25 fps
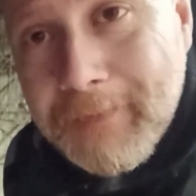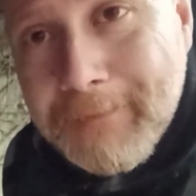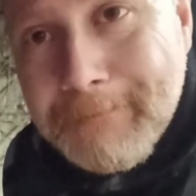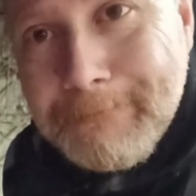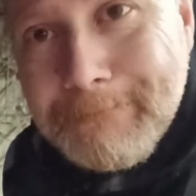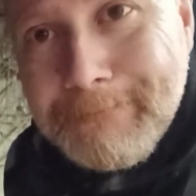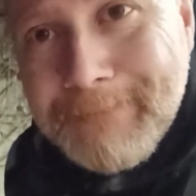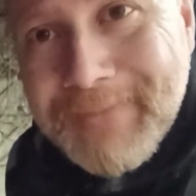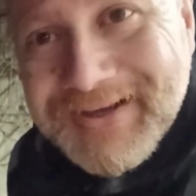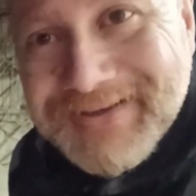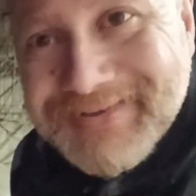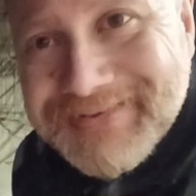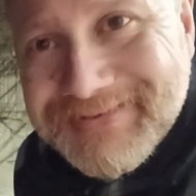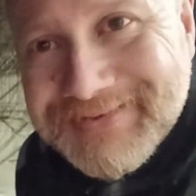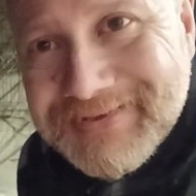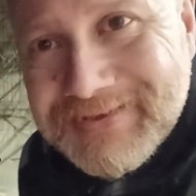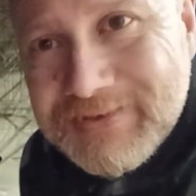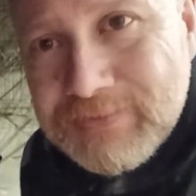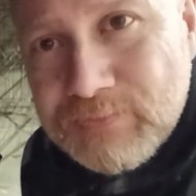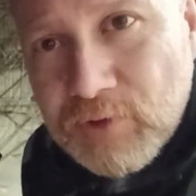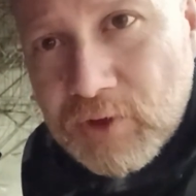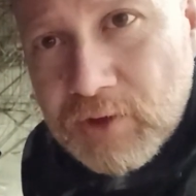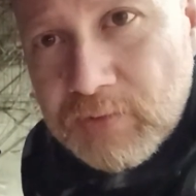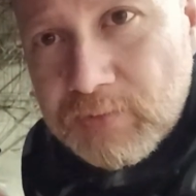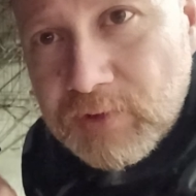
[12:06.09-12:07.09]

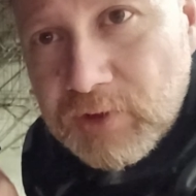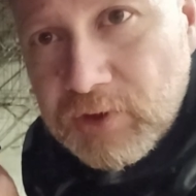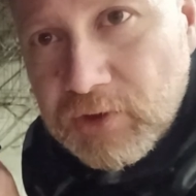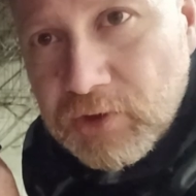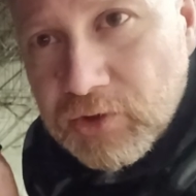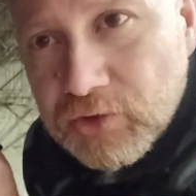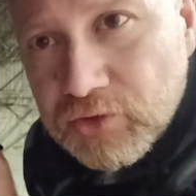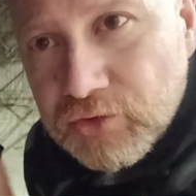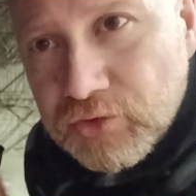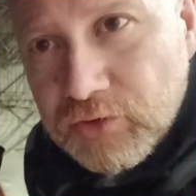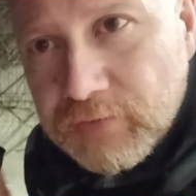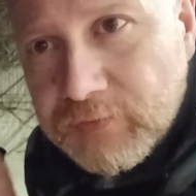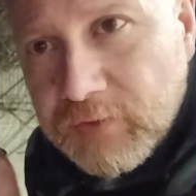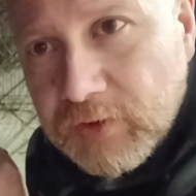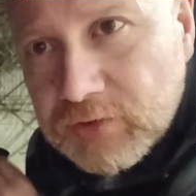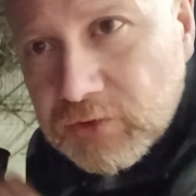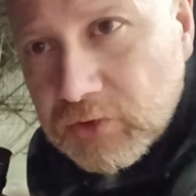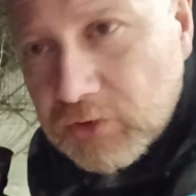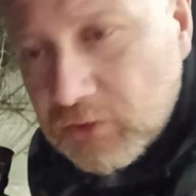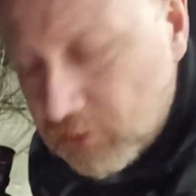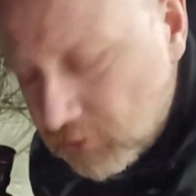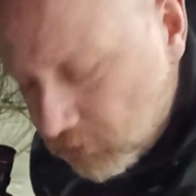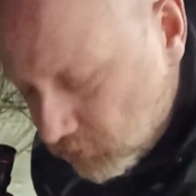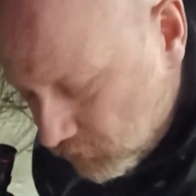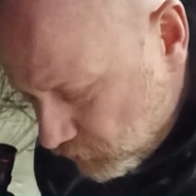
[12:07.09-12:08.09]
maximum de votre